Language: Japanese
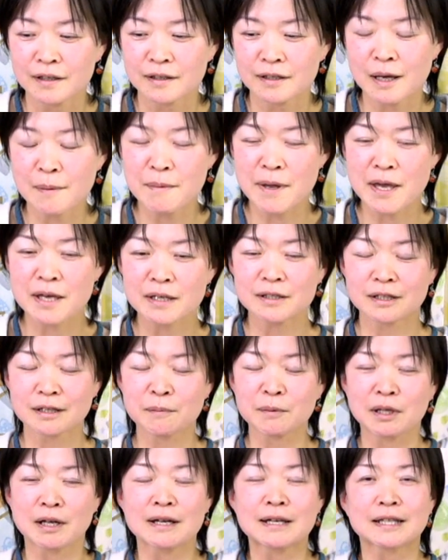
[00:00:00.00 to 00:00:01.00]
試して
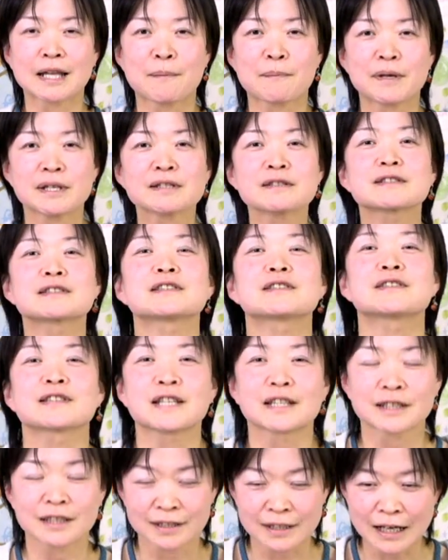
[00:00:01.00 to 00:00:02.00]
も試すって言っ
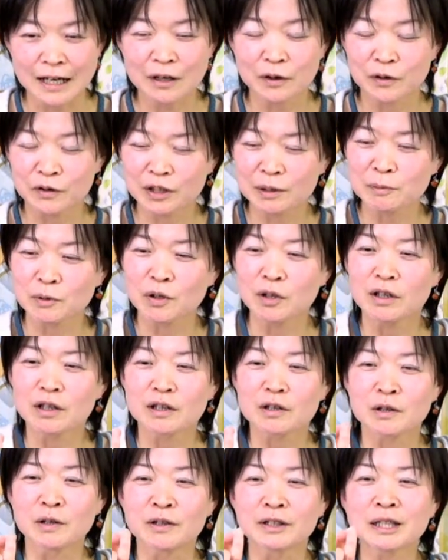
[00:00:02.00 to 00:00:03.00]
たってさ本当にもう
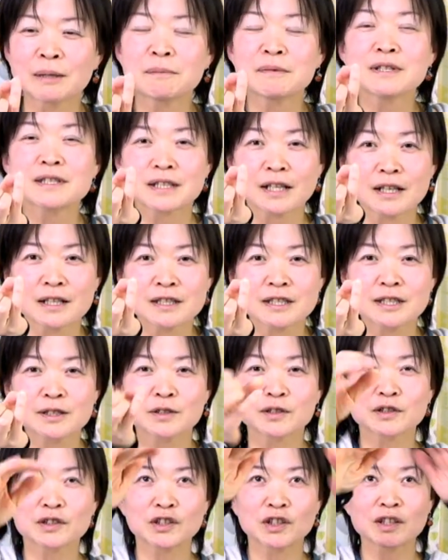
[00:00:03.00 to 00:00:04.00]
こんなもんじゃん仕
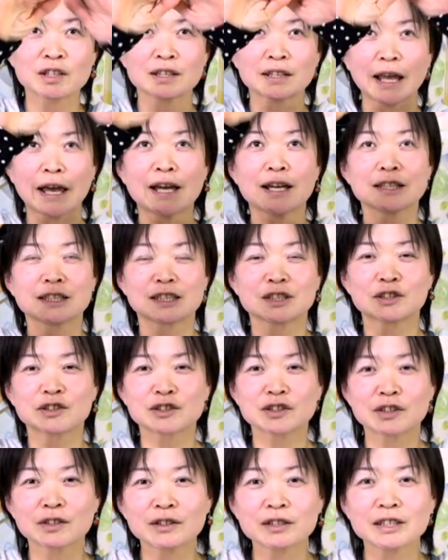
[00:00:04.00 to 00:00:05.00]
事って仕
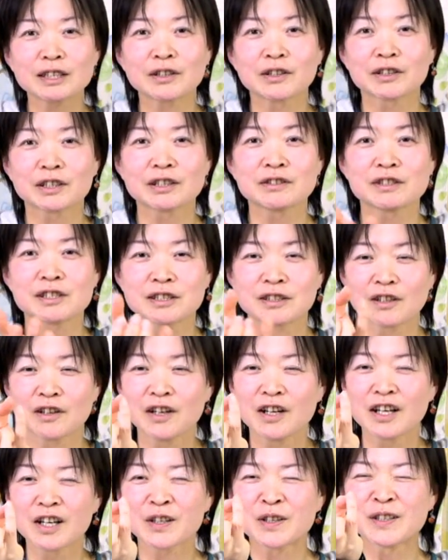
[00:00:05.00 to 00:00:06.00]
事って大きいうちの
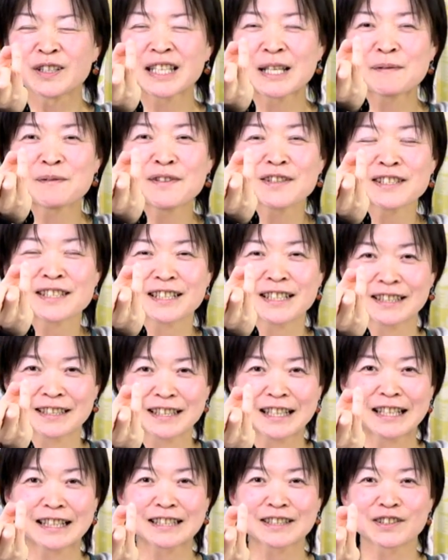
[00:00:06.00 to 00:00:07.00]
こんなもんしか
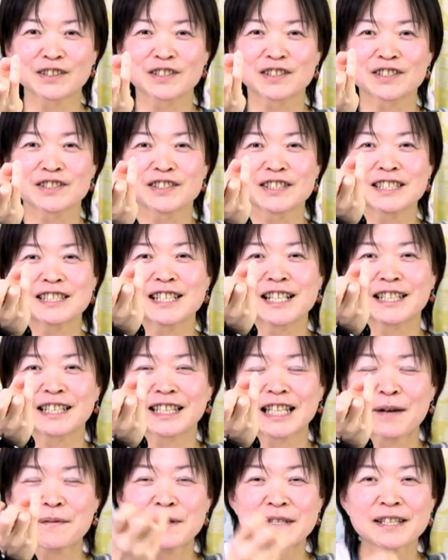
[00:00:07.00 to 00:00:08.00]
さその数時間
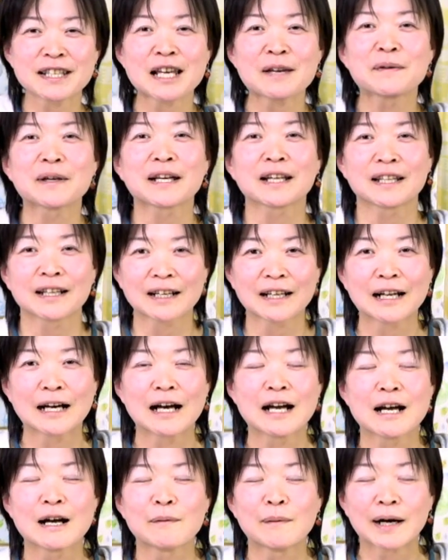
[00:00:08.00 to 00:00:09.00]
で試せないわけだから
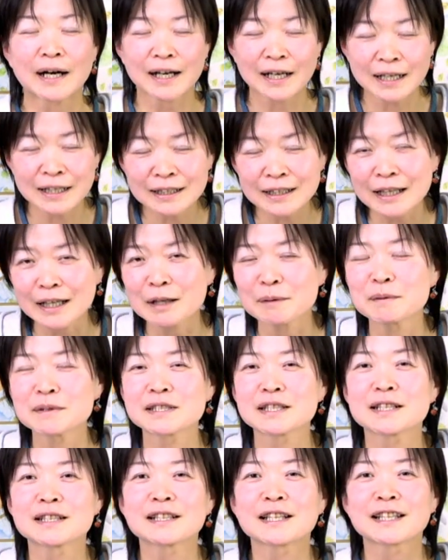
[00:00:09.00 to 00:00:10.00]
分かんないかも
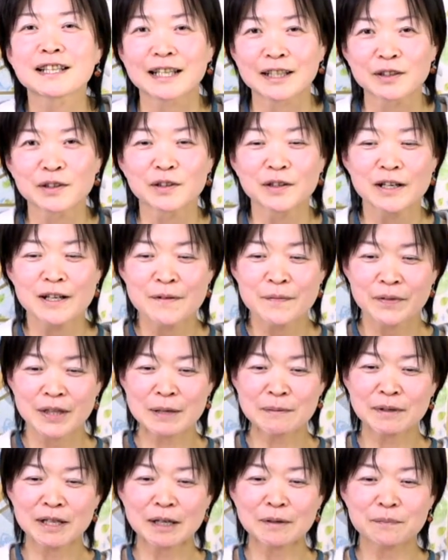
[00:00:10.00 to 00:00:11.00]
しれないけど
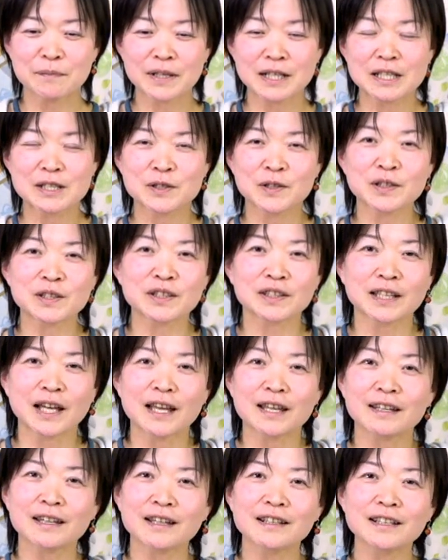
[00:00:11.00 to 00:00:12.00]
でもやっぱりちょっと
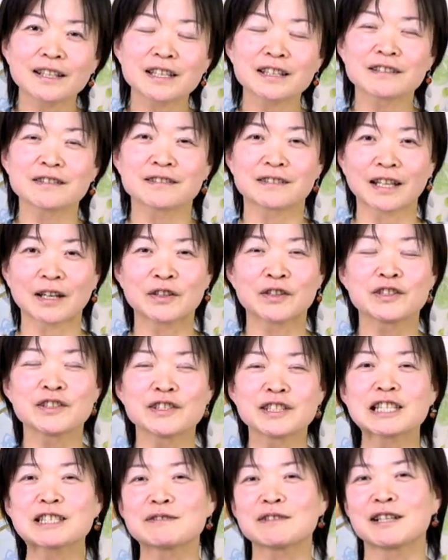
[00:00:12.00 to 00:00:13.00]
体験できるって雰
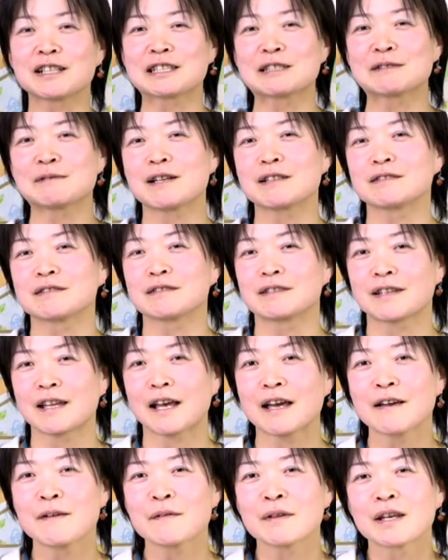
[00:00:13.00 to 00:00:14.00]
囲気を味わえるって。
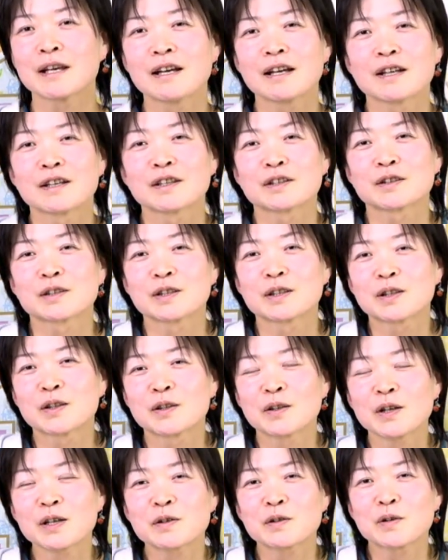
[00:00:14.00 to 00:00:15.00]
うんすっ
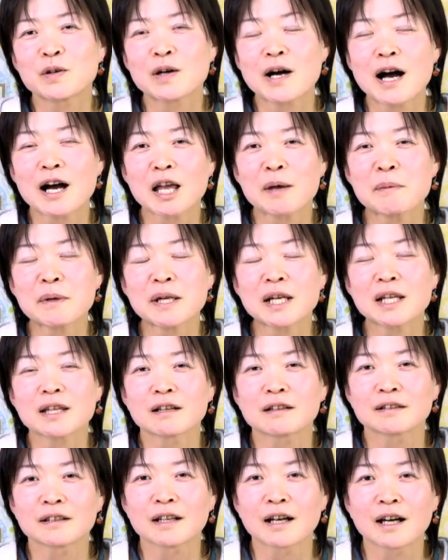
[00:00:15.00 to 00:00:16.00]
ごいこう励みに
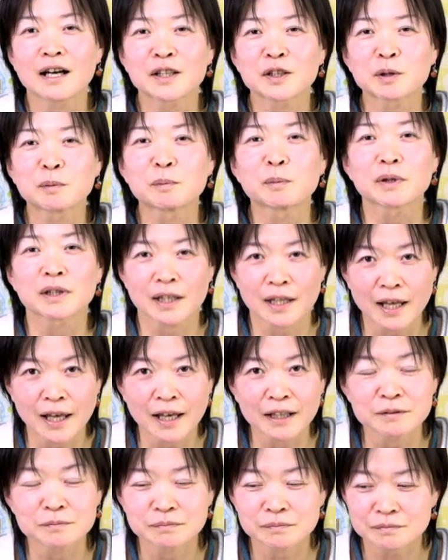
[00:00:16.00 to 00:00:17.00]
なるなと思っ
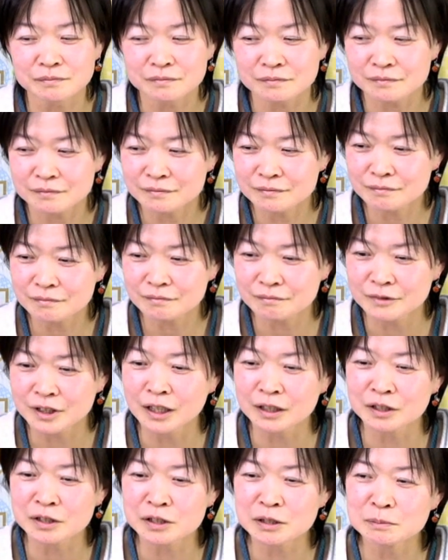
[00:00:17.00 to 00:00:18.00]
て
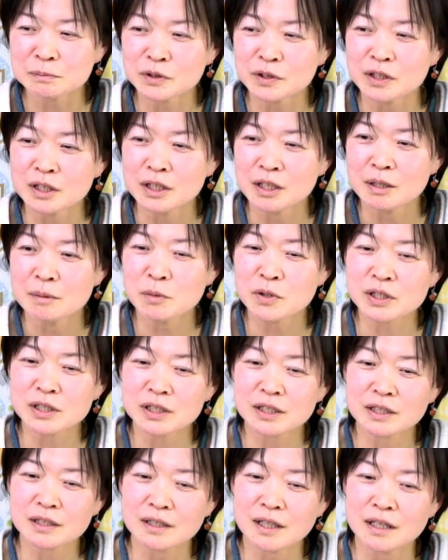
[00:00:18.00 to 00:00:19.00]
私もも
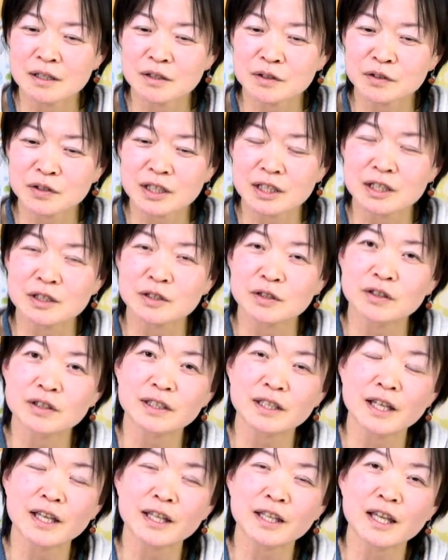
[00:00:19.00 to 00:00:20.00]
しあの時にそういう
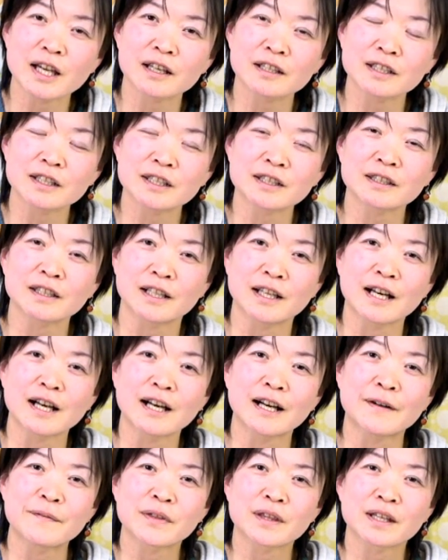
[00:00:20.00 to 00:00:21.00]
体験ができた
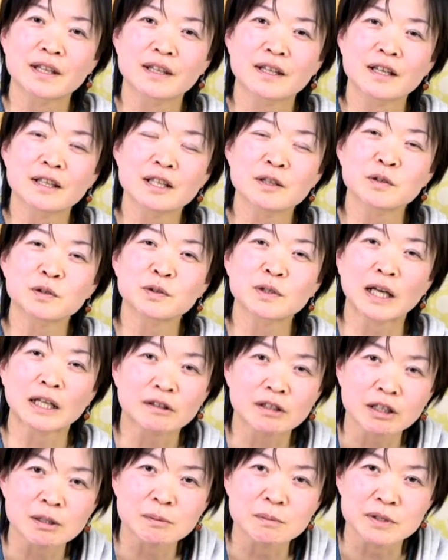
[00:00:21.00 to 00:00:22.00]
らやりたいこと
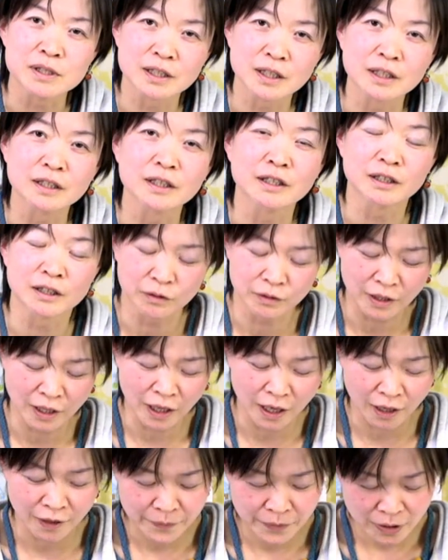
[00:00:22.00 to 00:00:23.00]
あったかもしれないんですけど
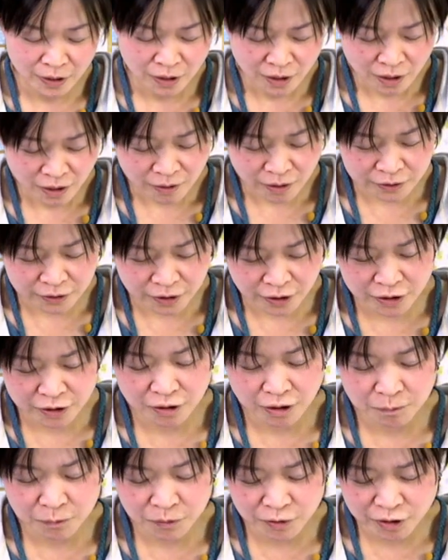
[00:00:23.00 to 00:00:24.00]
ね私
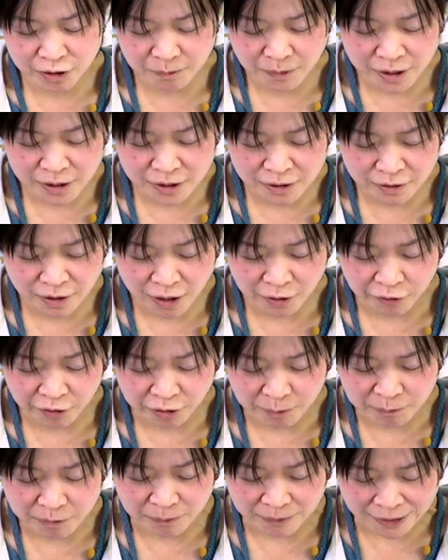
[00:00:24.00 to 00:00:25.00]
の娘時代の
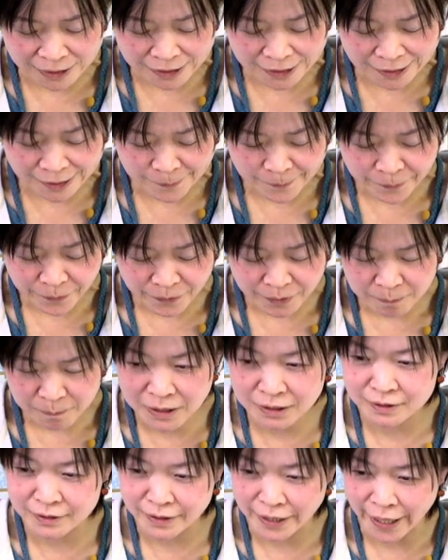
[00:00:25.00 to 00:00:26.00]
夢は
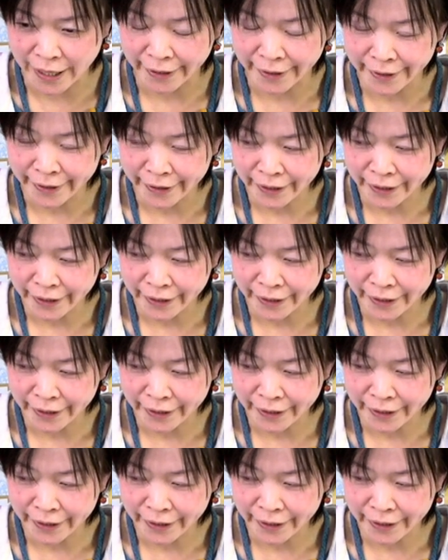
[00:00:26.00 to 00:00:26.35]
まずね